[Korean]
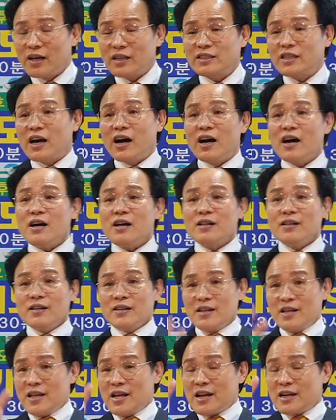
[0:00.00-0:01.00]
자
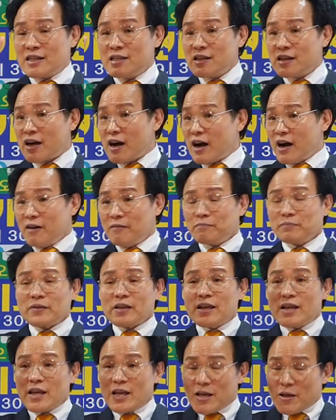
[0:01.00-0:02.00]
그러니까
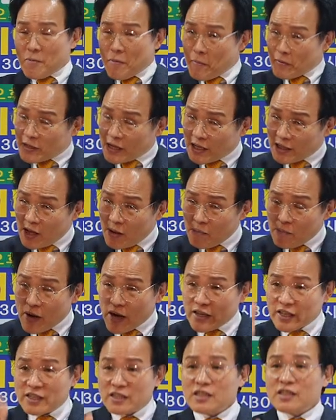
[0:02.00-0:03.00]

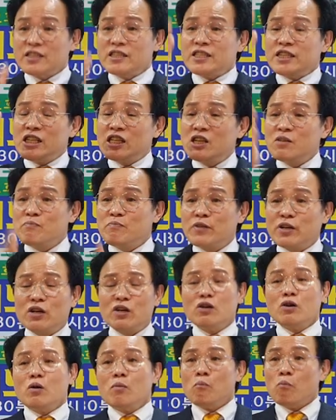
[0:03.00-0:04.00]
사단마귀는
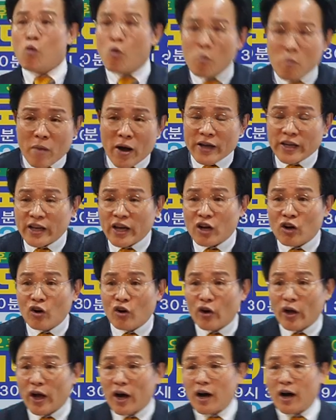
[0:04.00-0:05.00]
이른비를 못 맞게 하는
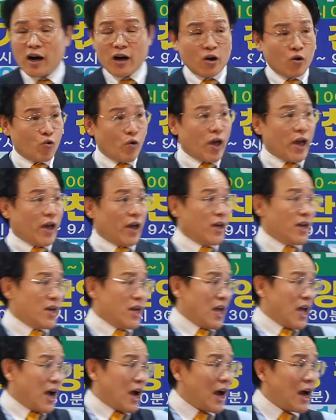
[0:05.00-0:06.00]
거야. 왜?
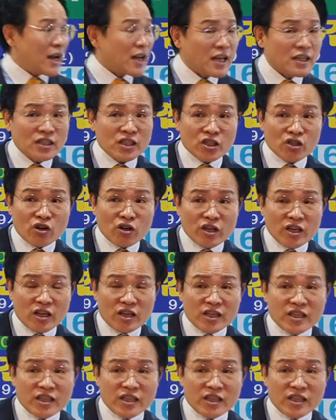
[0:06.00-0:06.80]
가라지들이